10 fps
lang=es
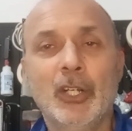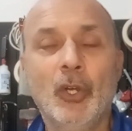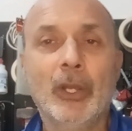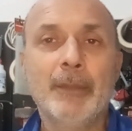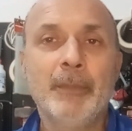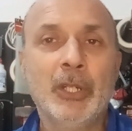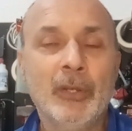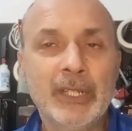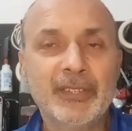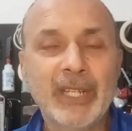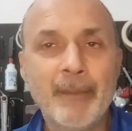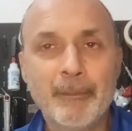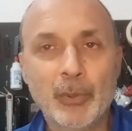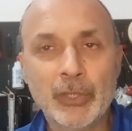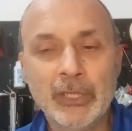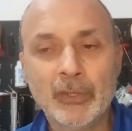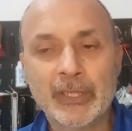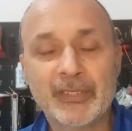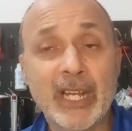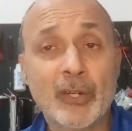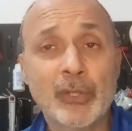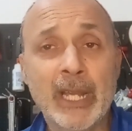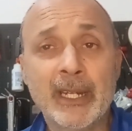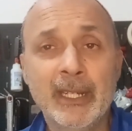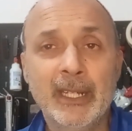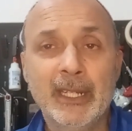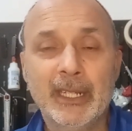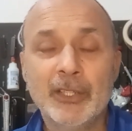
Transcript: los embriones se han podido desarrollar